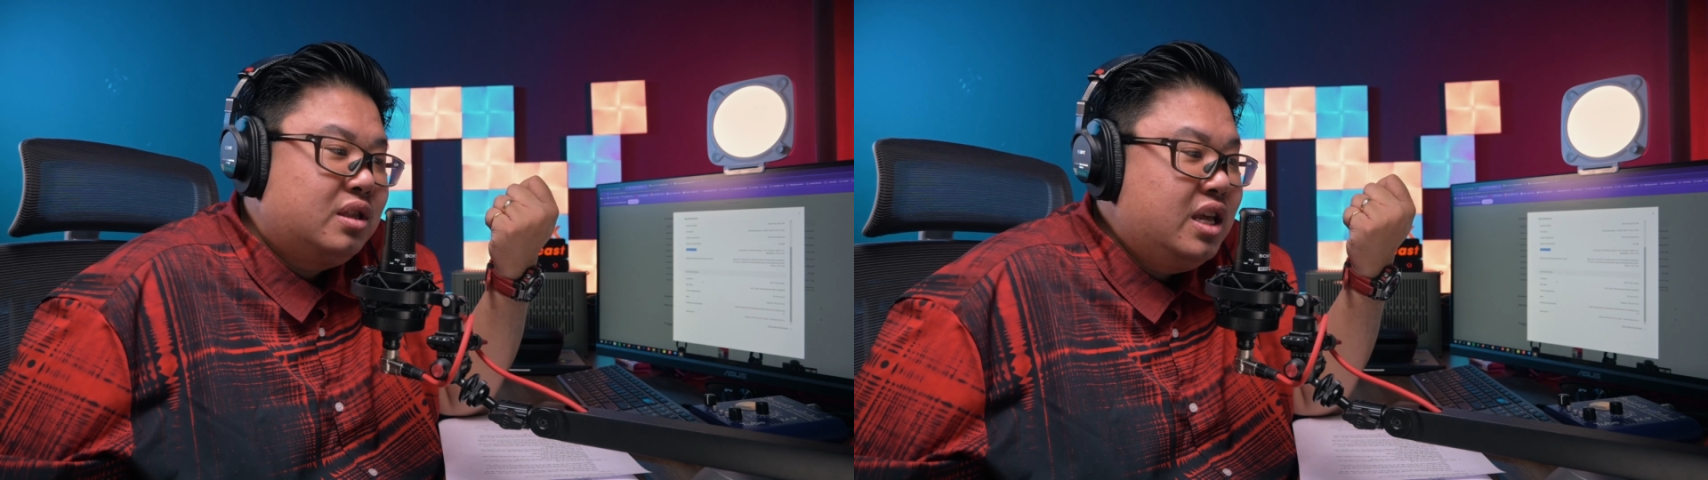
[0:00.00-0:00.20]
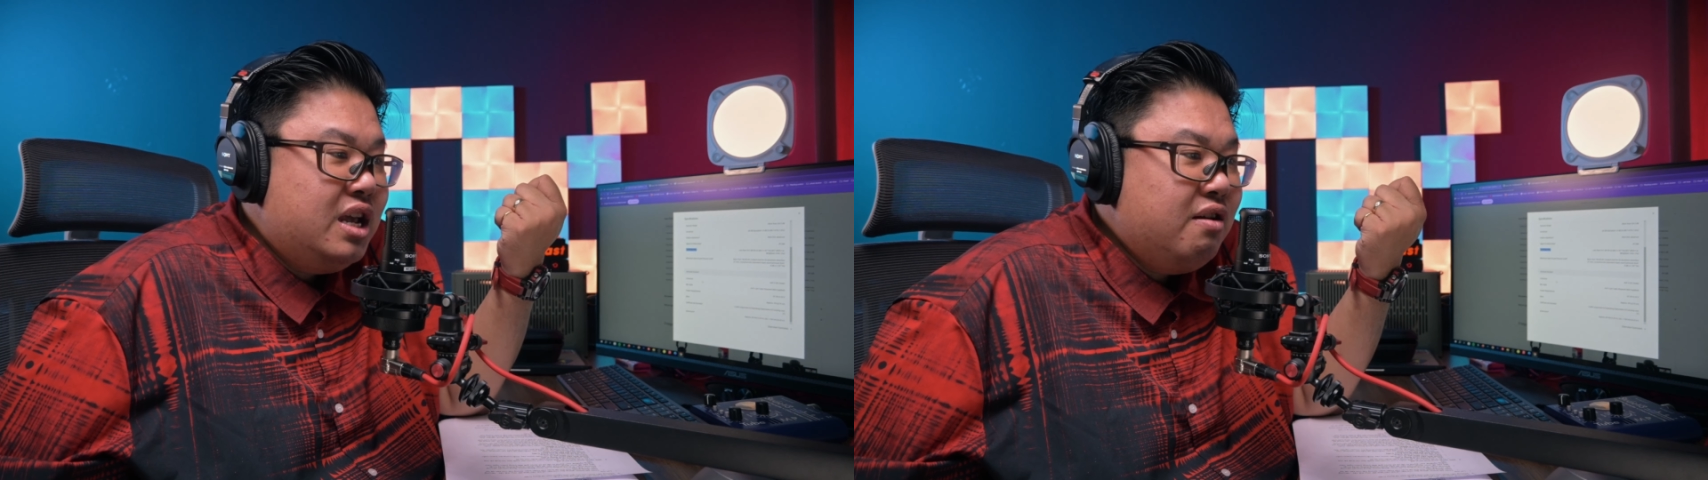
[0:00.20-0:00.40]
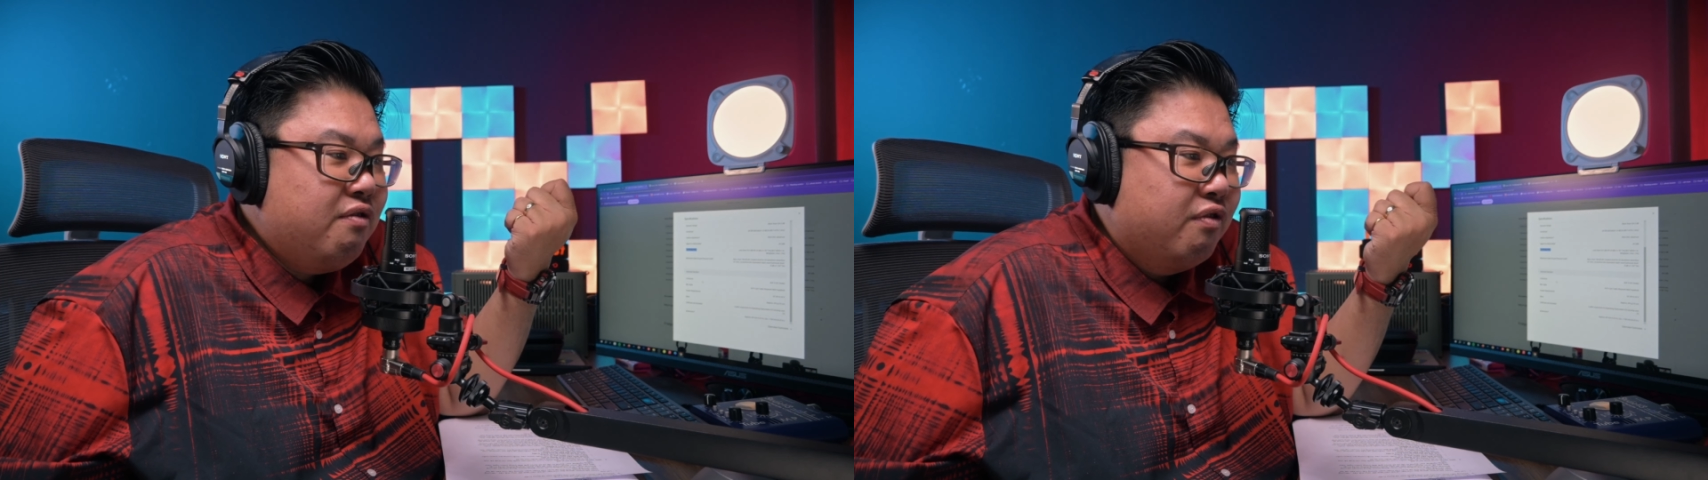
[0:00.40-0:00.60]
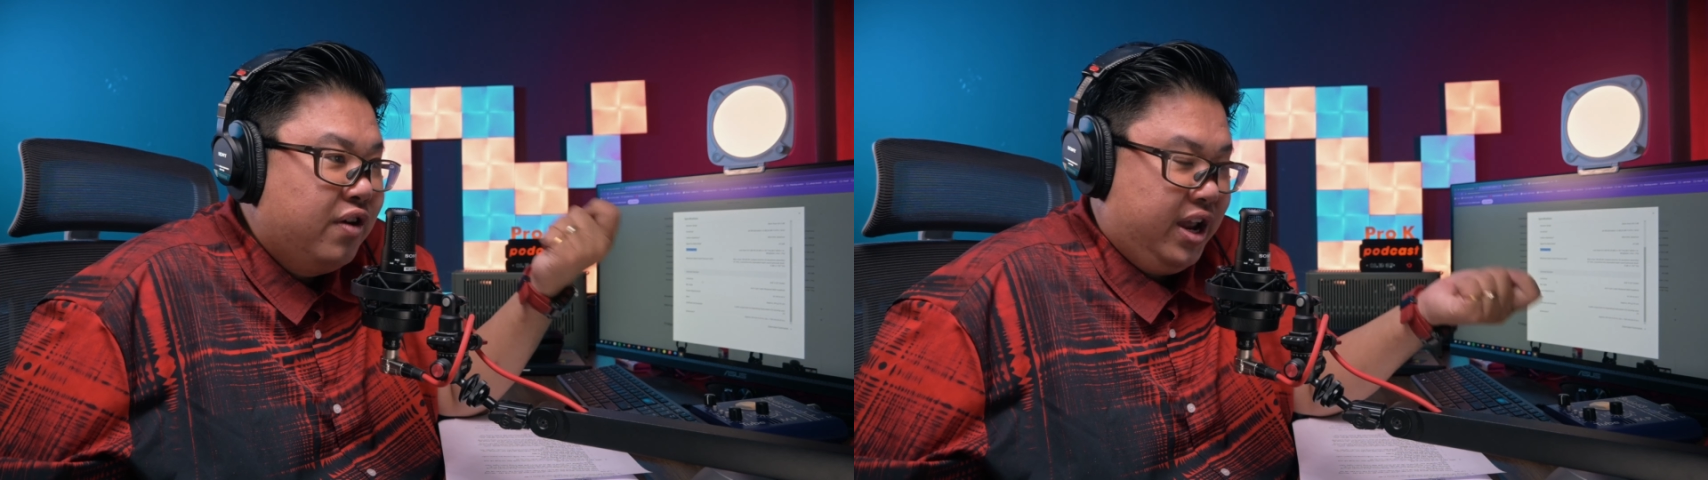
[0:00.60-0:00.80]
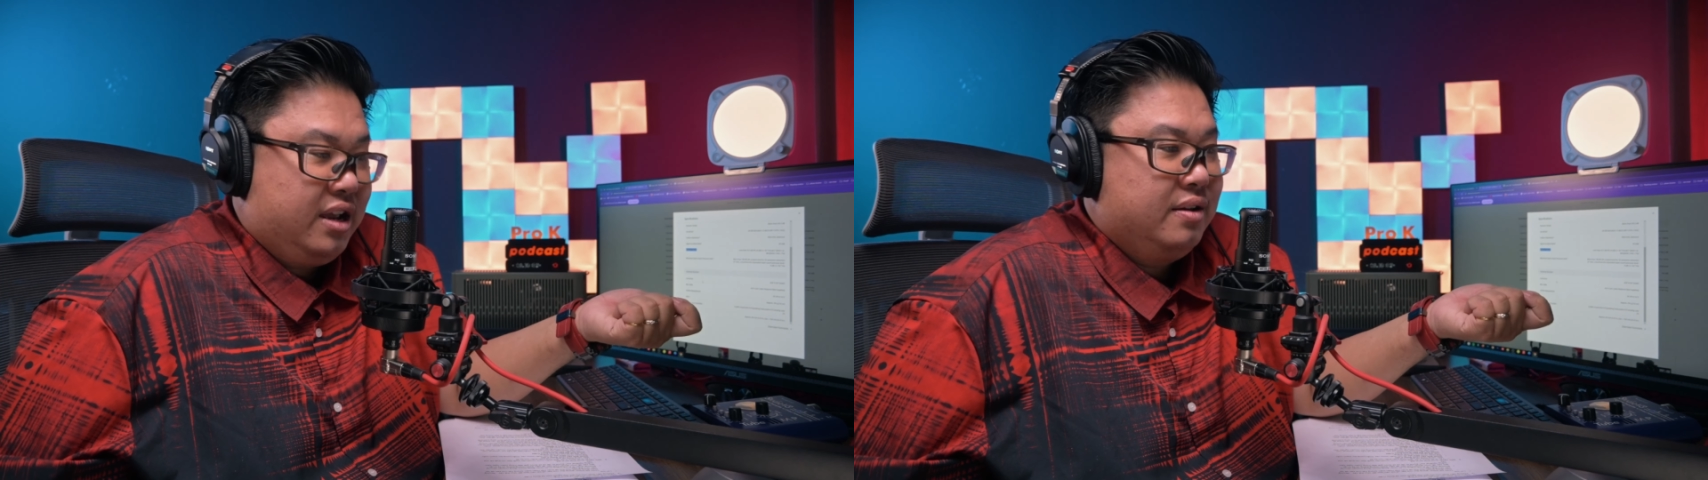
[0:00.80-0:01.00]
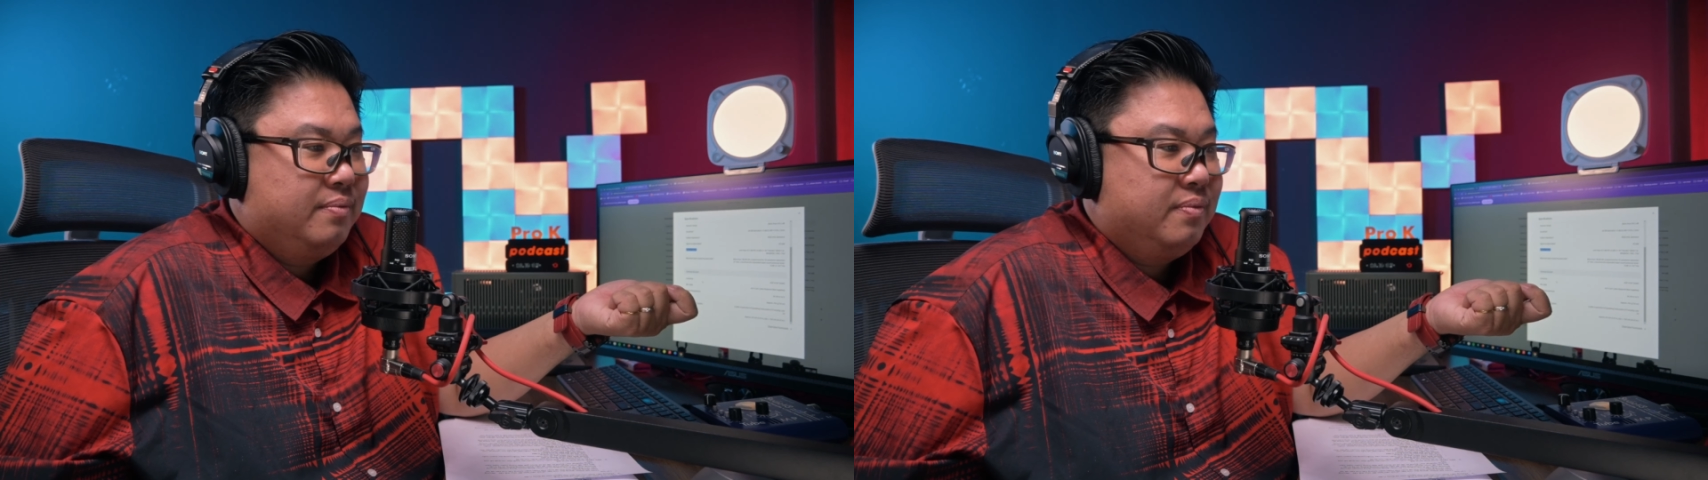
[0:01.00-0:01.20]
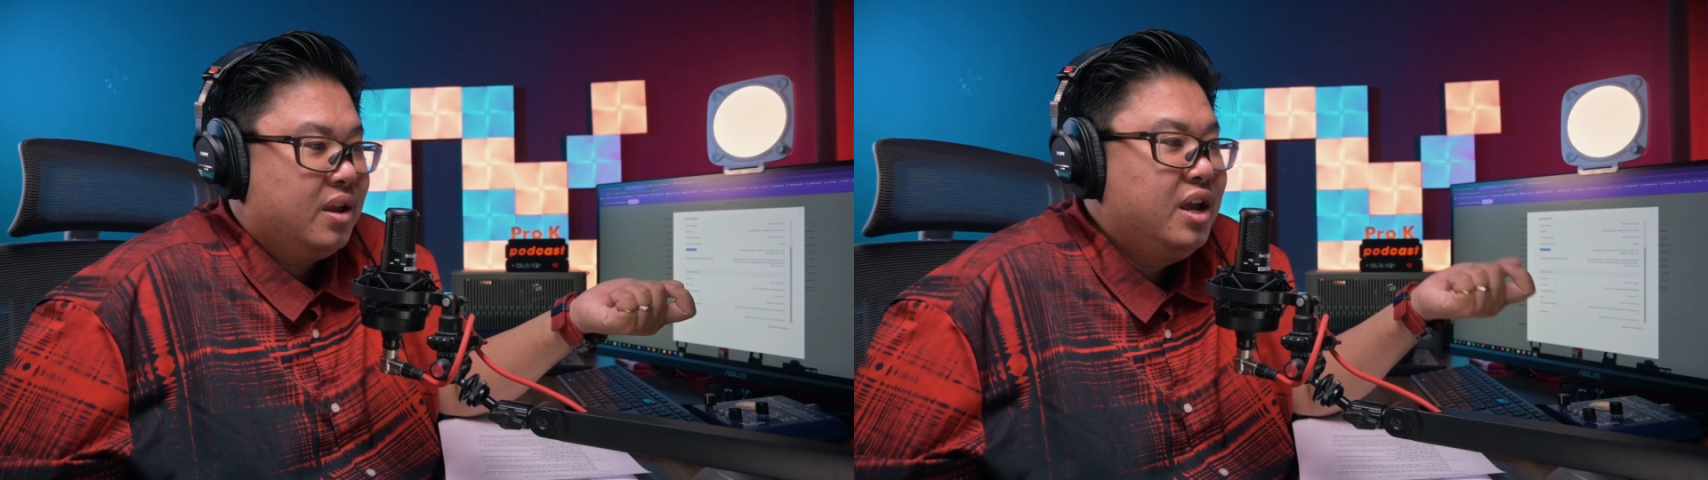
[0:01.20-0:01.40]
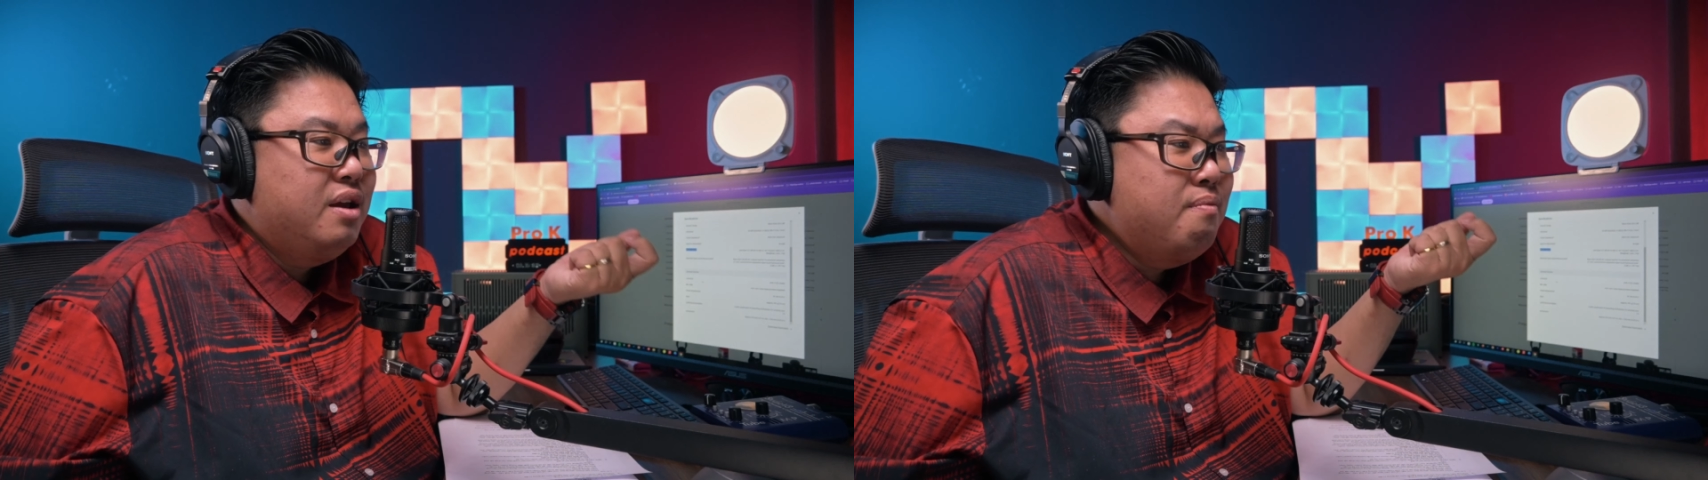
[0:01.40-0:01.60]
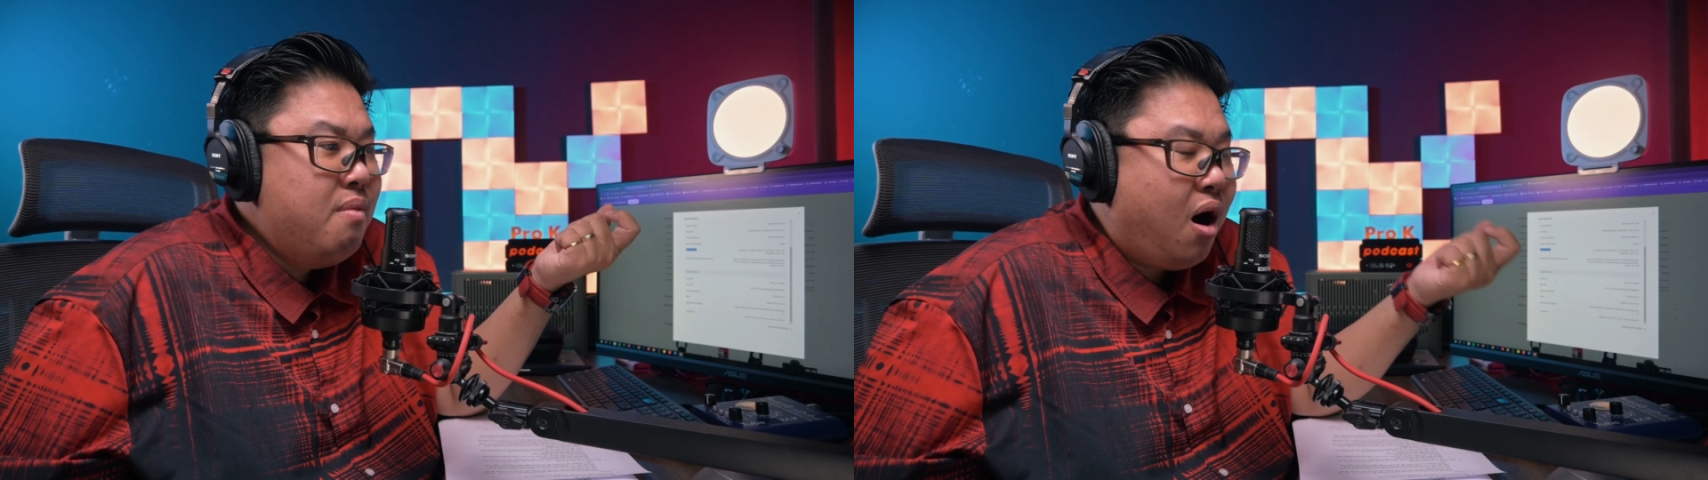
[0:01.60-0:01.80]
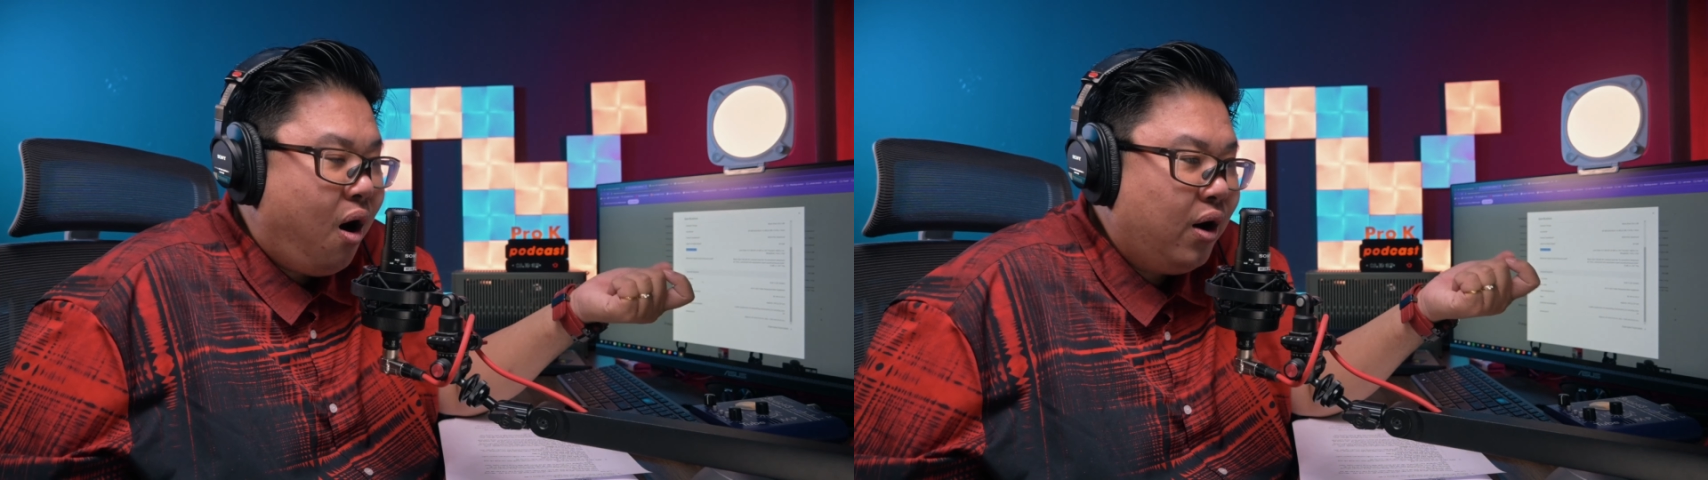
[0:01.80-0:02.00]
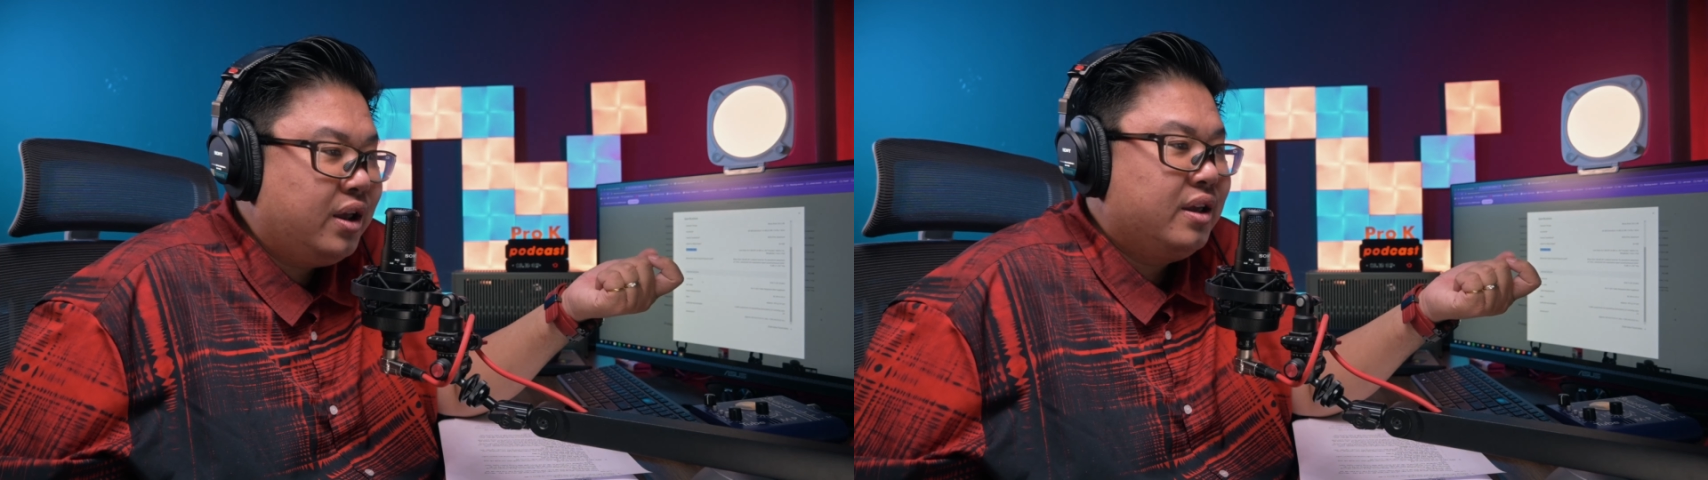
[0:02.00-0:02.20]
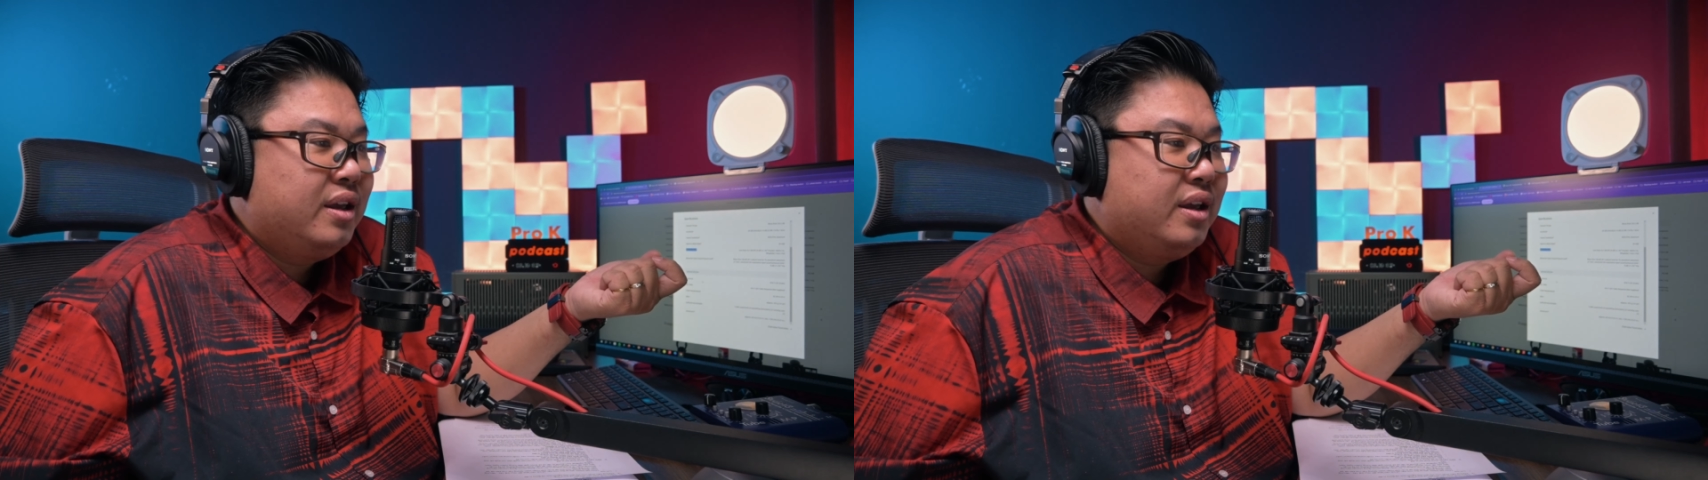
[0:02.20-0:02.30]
tiếng việt hiếm hoi